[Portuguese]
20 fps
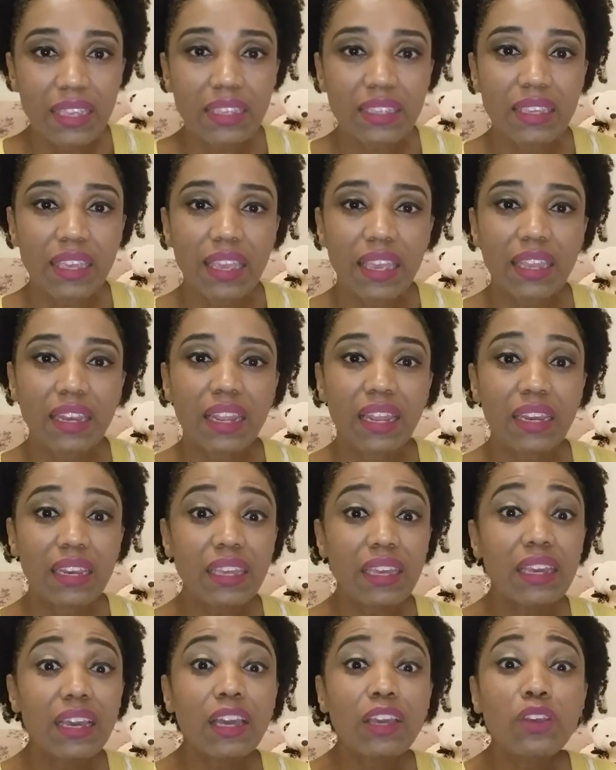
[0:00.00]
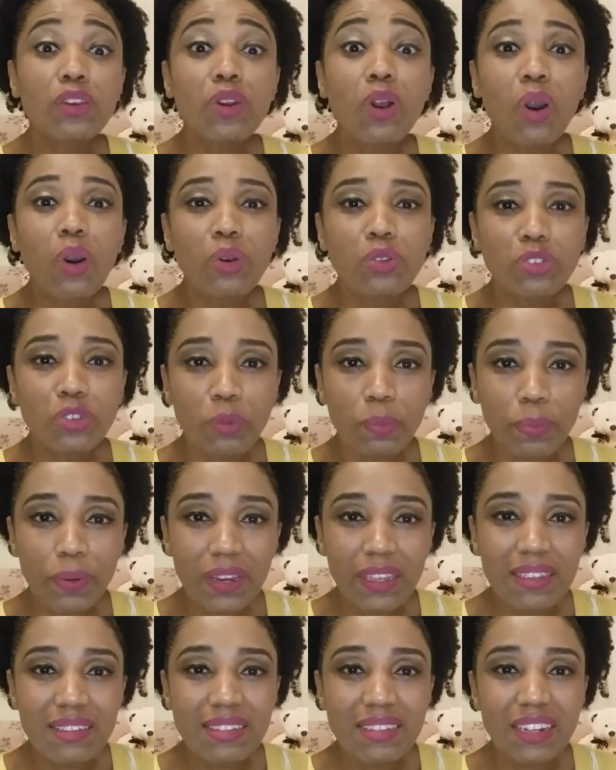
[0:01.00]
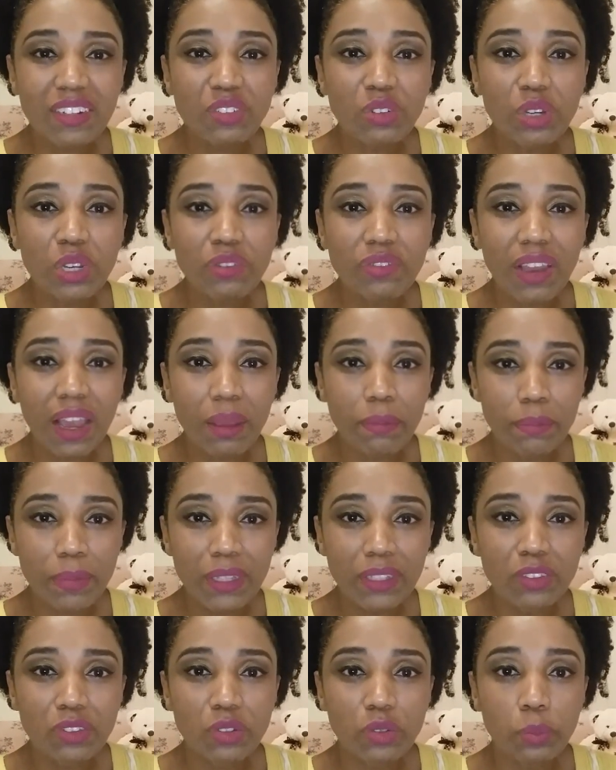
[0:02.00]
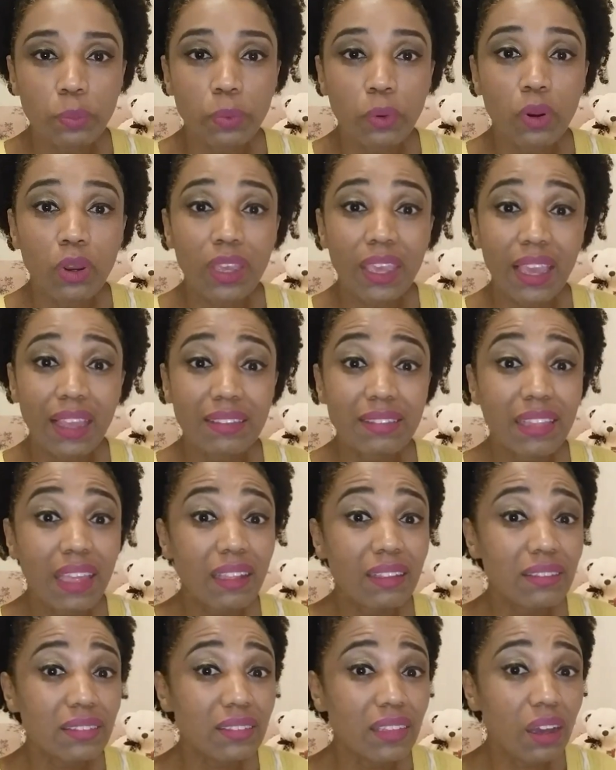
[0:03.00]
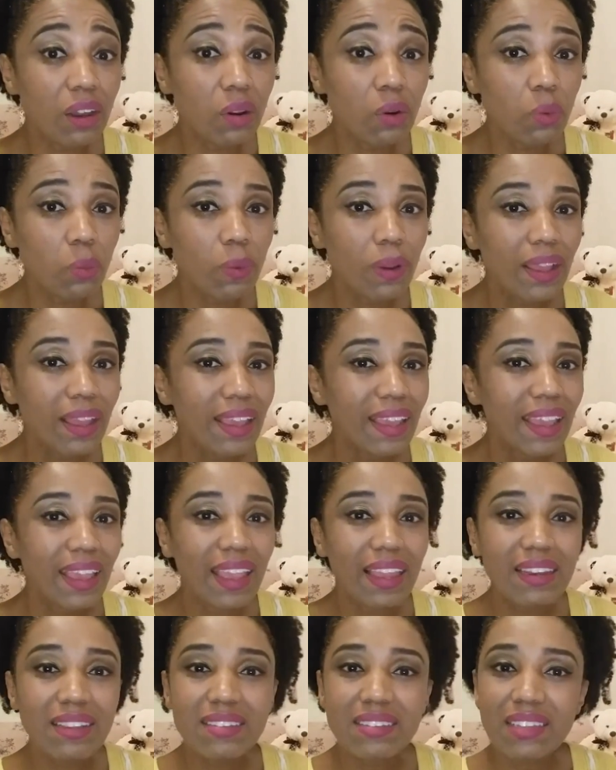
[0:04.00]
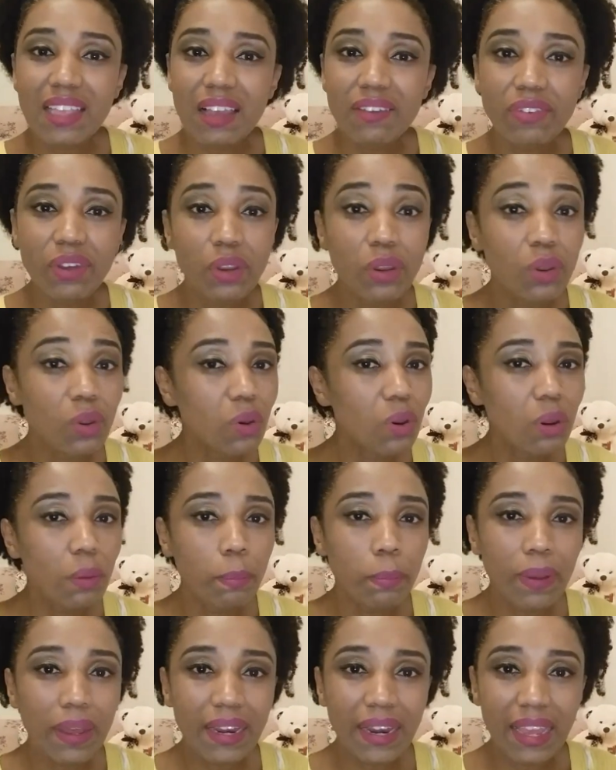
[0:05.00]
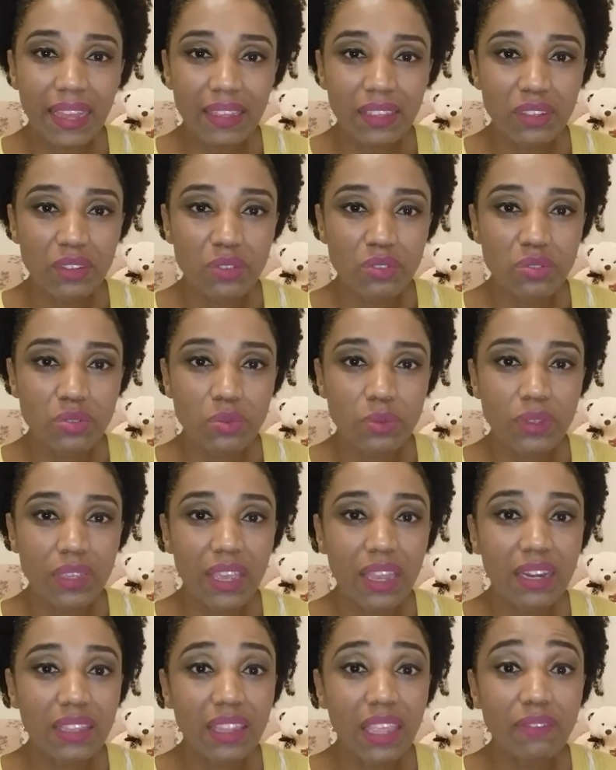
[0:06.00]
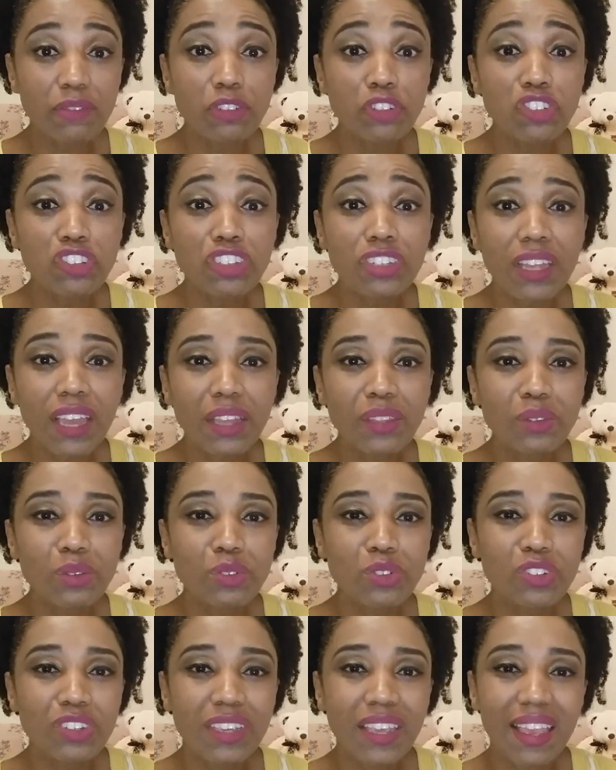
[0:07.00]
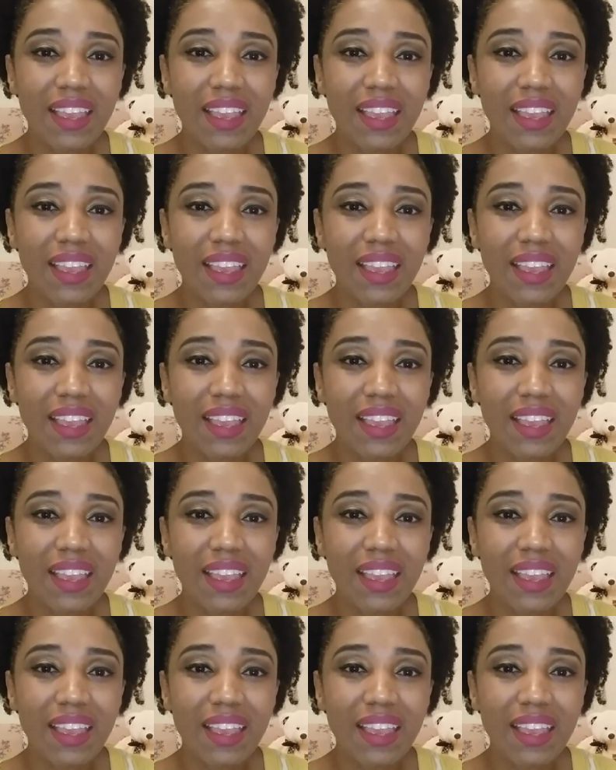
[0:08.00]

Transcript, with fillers: E ele ali ganhou de presente o livre-arbítrio, porque até então ele estava no paraíso e ele teve o direito de